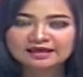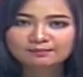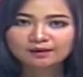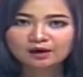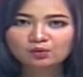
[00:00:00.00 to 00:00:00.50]

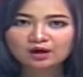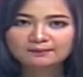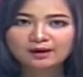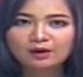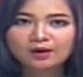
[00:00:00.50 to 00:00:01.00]
melakukan
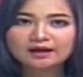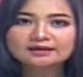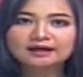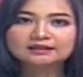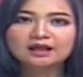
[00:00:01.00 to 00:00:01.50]
pawai
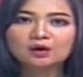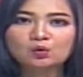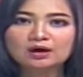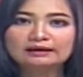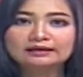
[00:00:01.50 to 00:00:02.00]
yang
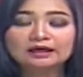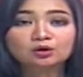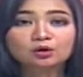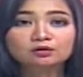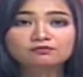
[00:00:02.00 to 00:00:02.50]
dilakukan dengan
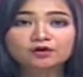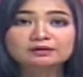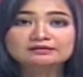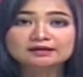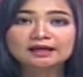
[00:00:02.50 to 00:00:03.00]
konvoi
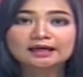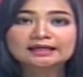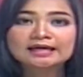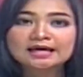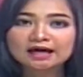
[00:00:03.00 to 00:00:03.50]
berjalan
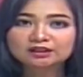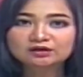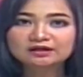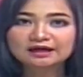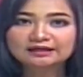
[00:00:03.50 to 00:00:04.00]
atau
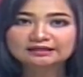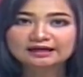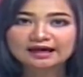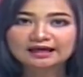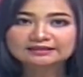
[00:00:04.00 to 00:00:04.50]
dengan
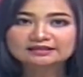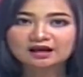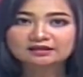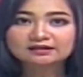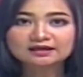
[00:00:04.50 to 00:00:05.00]
kendaraan di
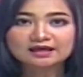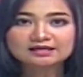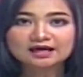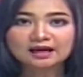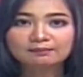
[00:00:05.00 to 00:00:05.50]
jalan raya
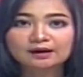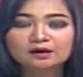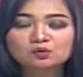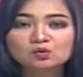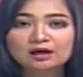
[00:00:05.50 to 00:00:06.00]
dalam
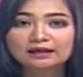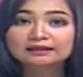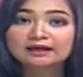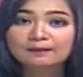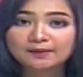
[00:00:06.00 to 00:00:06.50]
melakukan
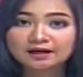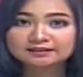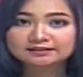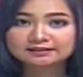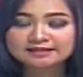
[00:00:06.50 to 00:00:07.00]

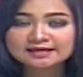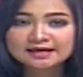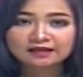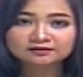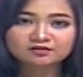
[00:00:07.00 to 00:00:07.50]
kampanye.
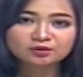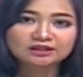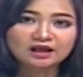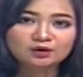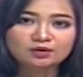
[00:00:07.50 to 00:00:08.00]
Hal tersebut
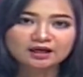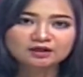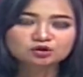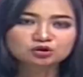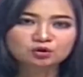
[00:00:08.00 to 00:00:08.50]
dilakukan
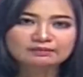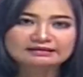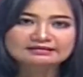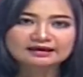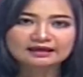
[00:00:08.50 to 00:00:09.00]
untuk
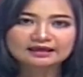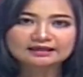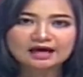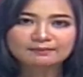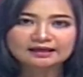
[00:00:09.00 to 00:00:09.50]
menjaga
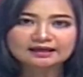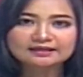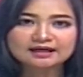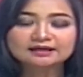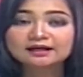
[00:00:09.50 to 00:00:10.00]
keamanan
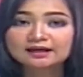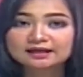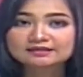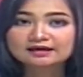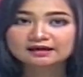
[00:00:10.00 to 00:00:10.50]
dan
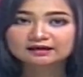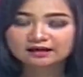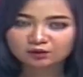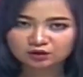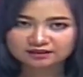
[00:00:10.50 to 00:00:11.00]
kelancaran
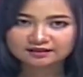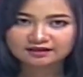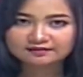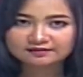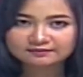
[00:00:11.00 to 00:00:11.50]
lalu
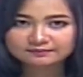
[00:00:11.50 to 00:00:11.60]
lintas.